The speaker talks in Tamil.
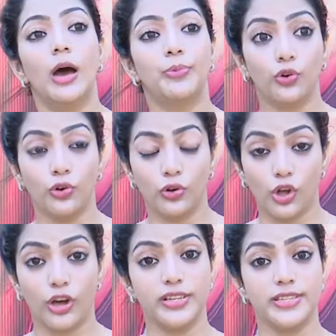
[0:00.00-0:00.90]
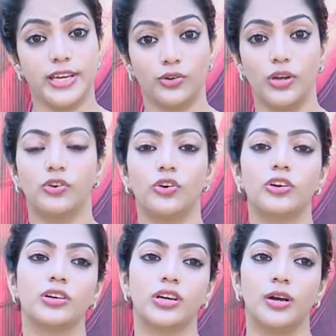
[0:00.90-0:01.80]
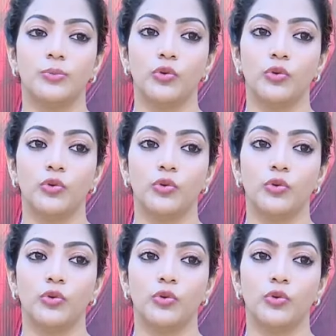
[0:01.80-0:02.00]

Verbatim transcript: அப்புறம் லாரன்ஸ் சாருக்கும் எனக்கும் இருக்கிற